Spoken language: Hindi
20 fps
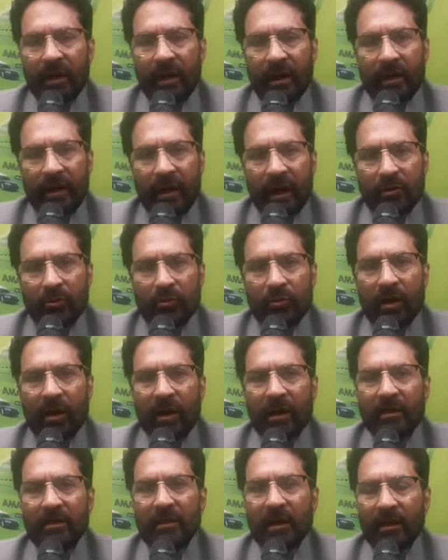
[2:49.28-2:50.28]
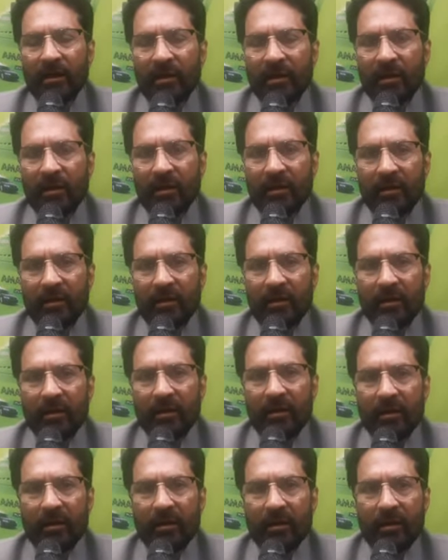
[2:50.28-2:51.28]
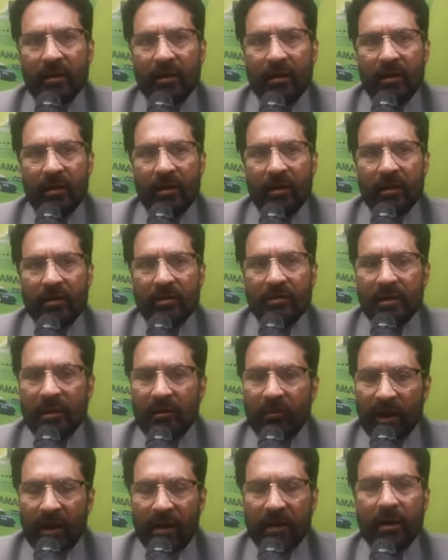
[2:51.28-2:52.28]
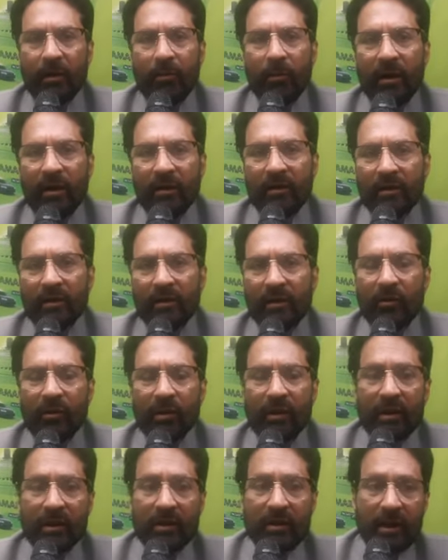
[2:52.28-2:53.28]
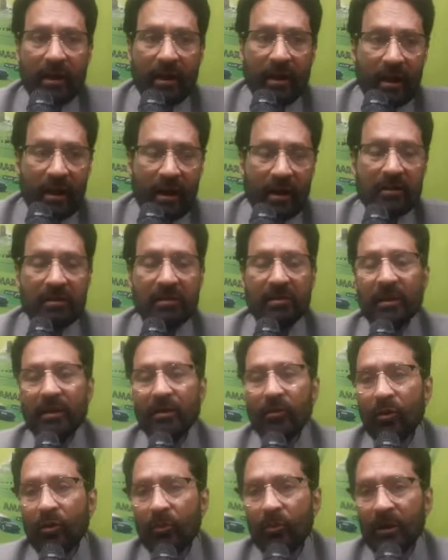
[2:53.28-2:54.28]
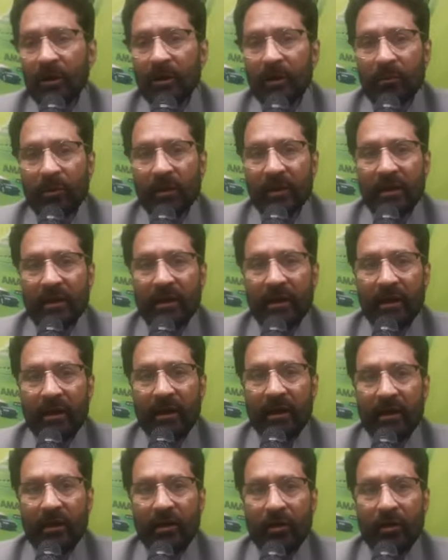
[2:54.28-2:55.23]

कई आशुर खाने जात हैं सिर्फ हैदराबाद क्योंकि ये तेलंगाना स्टेट गवर्नमेंट की मीटिंग है